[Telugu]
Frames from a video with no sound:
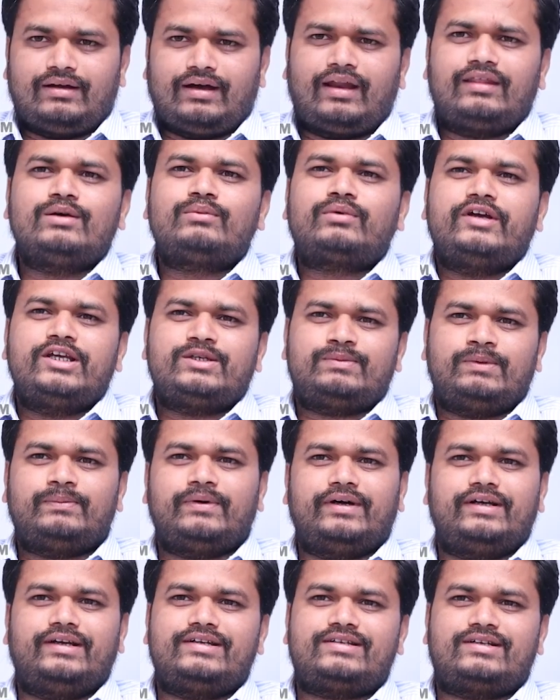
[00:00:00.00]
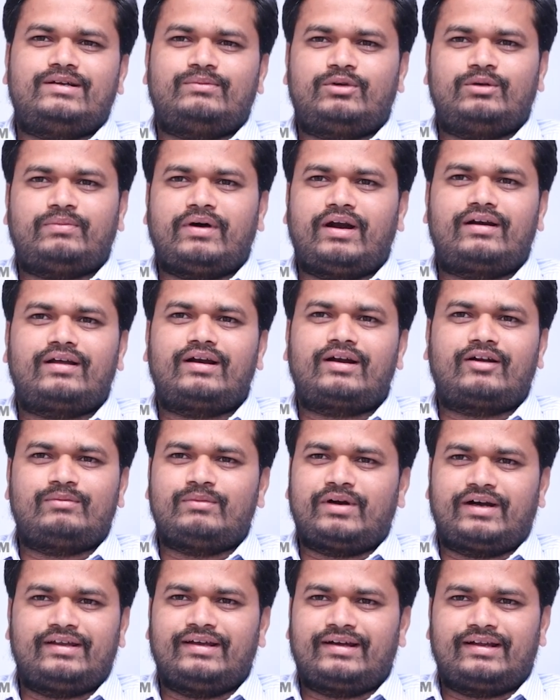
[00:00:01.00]
అనంతపురం ఎస్పీ పనిచేసినప్పుడు పర్యటన ఏ
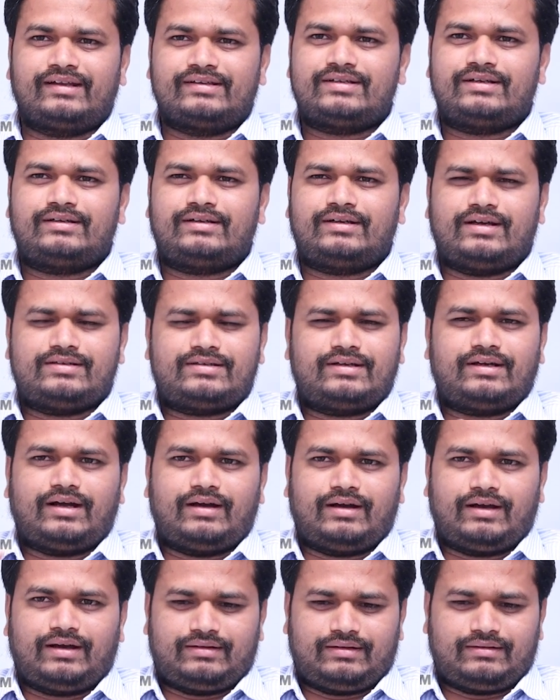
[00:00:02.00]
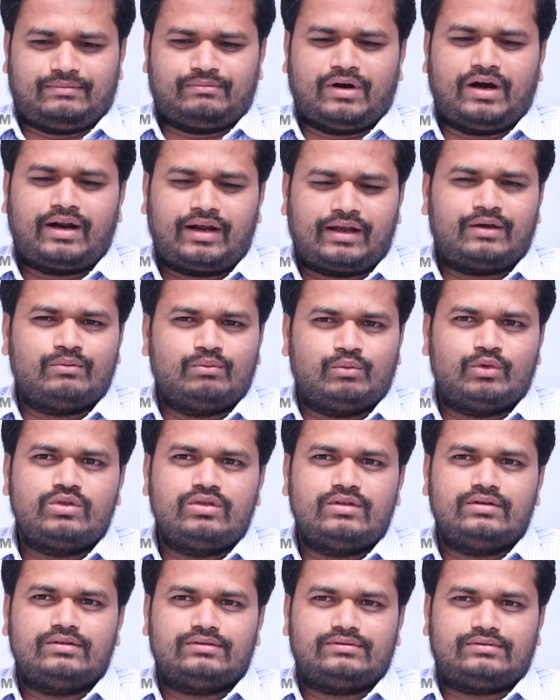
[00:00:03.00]
మర్డర్ జరిగింది సార్ అసలు మర్డర్కి
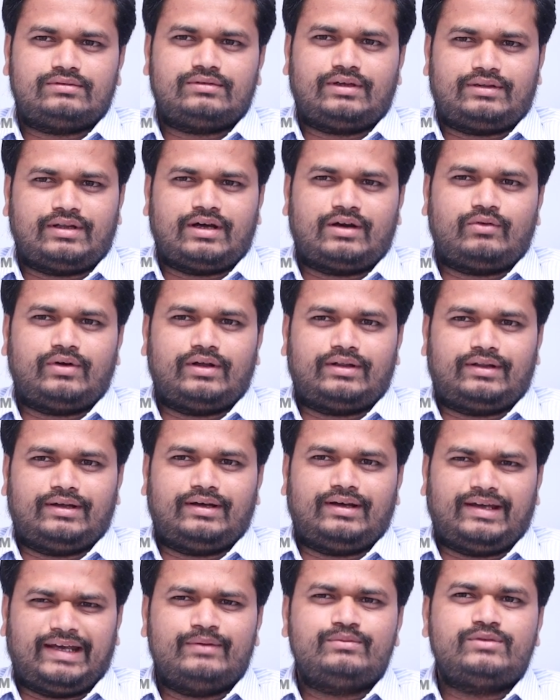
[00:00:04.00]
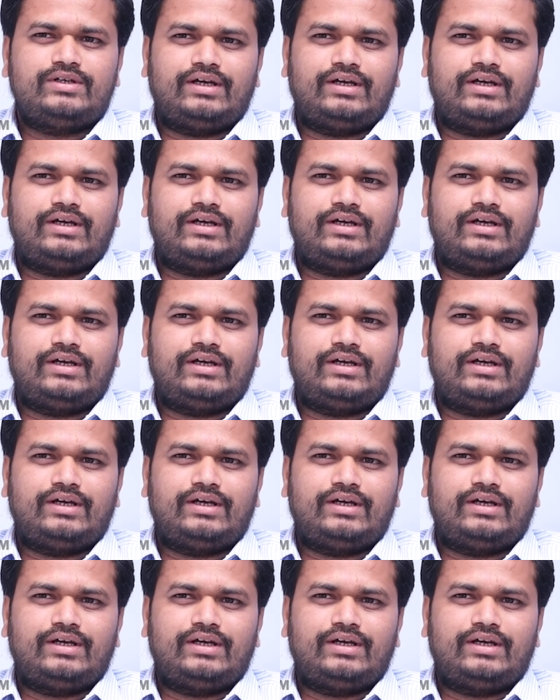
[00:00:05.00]
ముందు తర్వాత ఏం